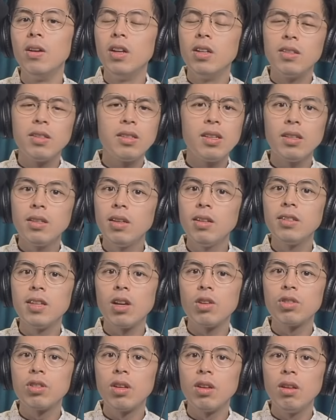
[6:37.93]
这些特
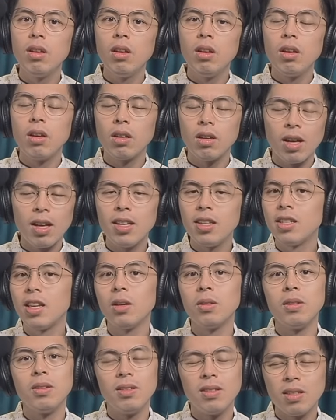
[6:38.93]
教生可以笑
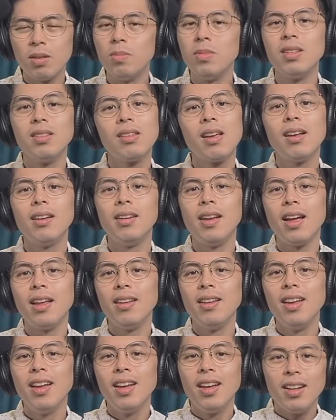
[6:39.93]
得这么灿烂，
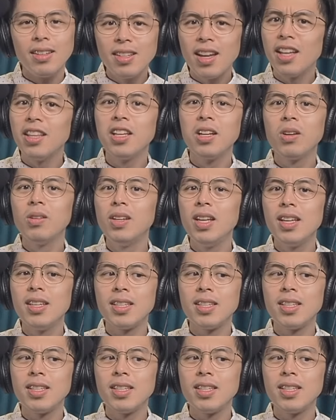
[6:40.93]
而且还能够练